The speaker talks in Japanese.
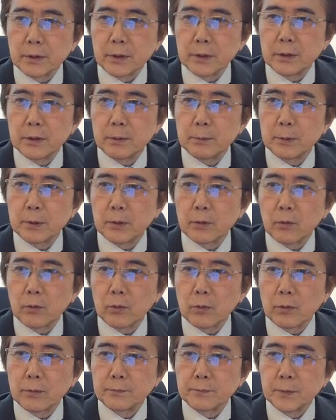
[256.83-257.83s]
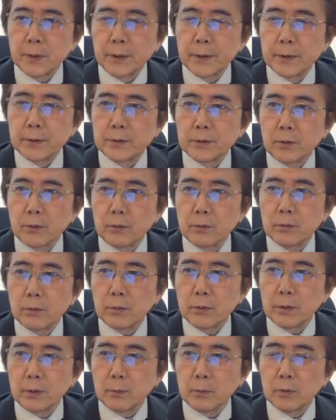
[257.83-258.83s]
ですね行ってみたところそこ
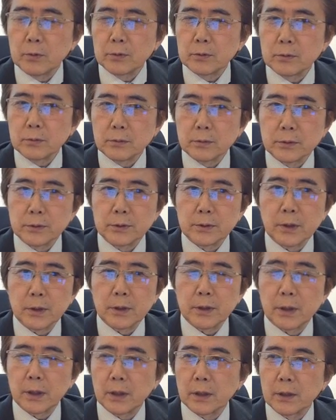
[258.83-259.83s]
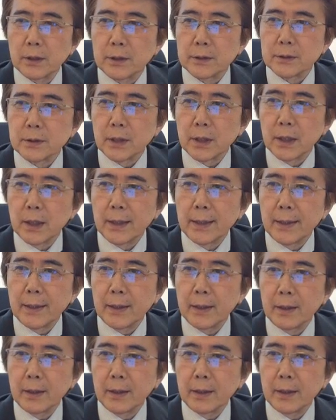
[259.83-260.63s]
のところにものすごく刺激的なですね、